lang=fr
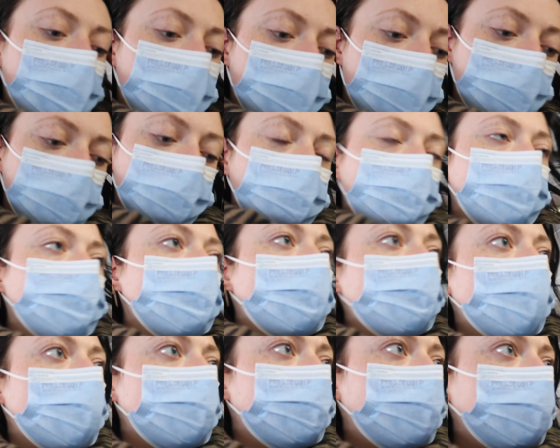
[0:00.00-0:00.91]
Et du coup,
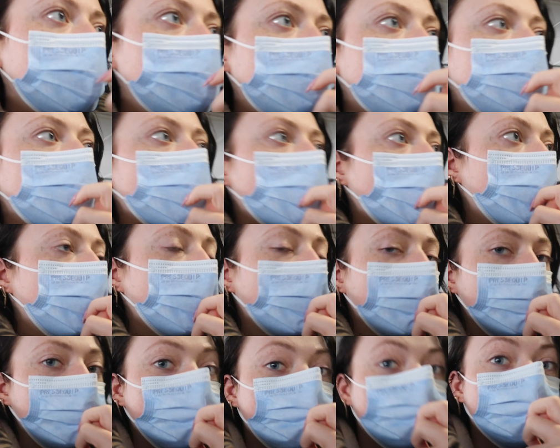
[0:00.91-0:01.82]
on profite d'être dehors
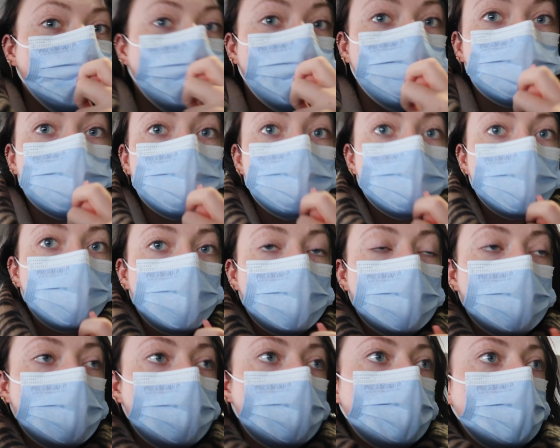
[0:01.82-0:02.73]
pour aller directement
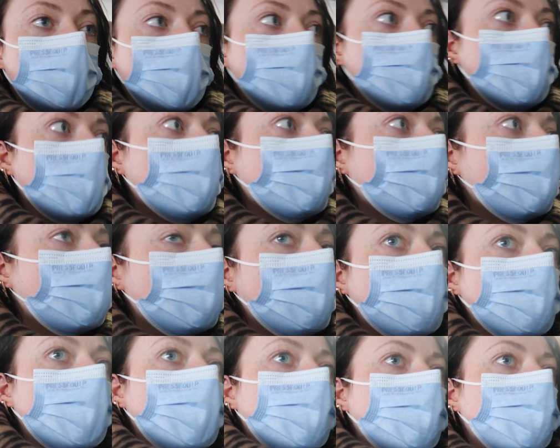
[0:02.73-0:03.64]
à Alma,
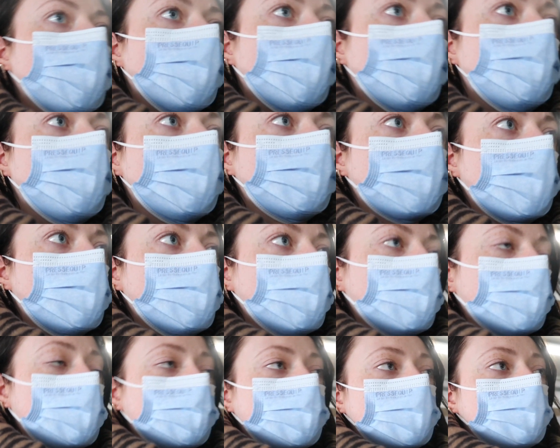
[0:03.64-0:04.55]
pouvoir pour le pantalon
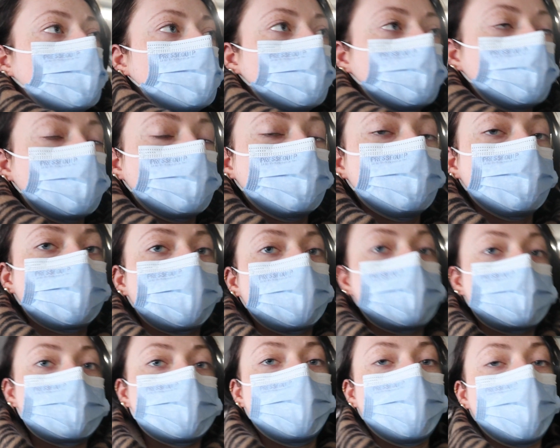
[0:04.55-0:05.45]
de Bava donc je
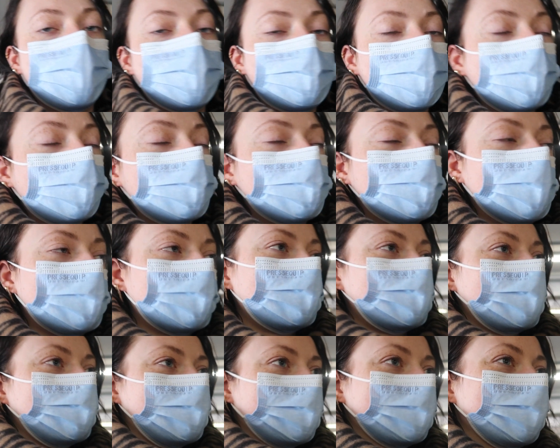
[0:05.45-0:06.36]
goûterai ça en revenant de toute
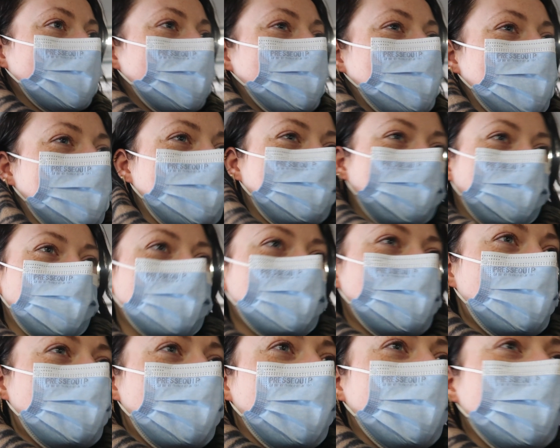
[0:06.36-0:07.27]
façon j'ai pas très faim pour le
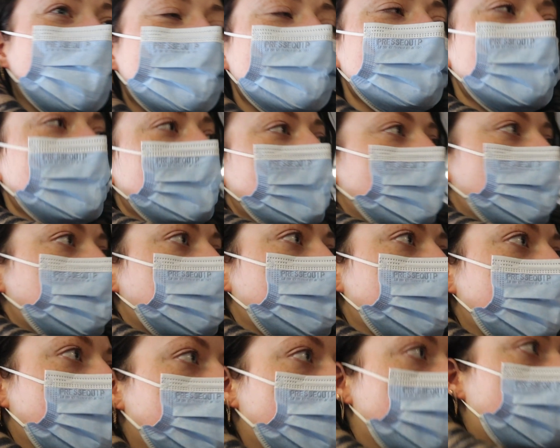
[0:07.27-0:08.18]
moment
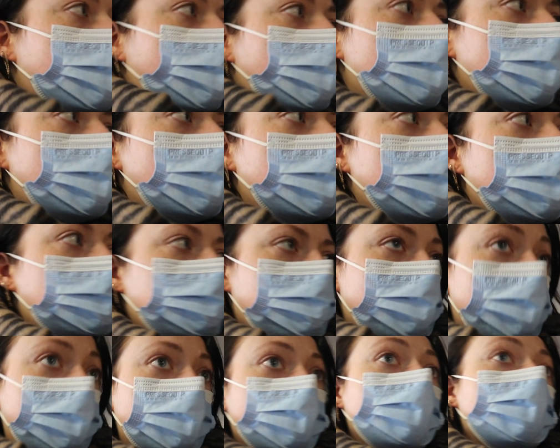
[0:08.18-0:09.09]
mais, euh,
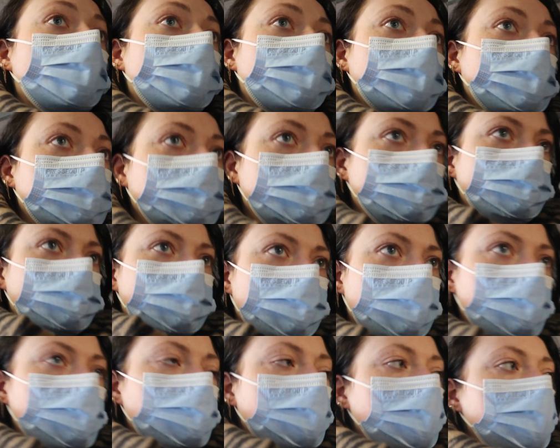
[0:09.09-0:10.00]
mais donc là on fait un petit tour à
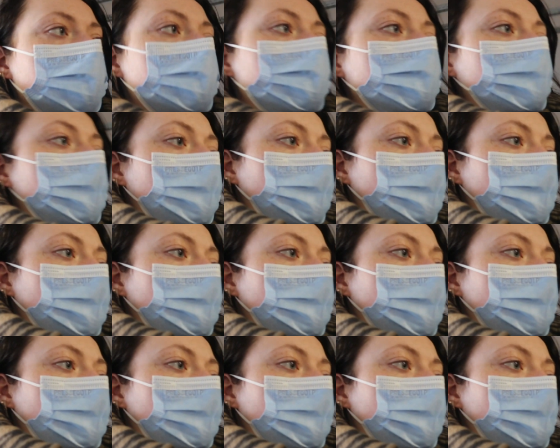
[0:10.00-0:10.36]
Alma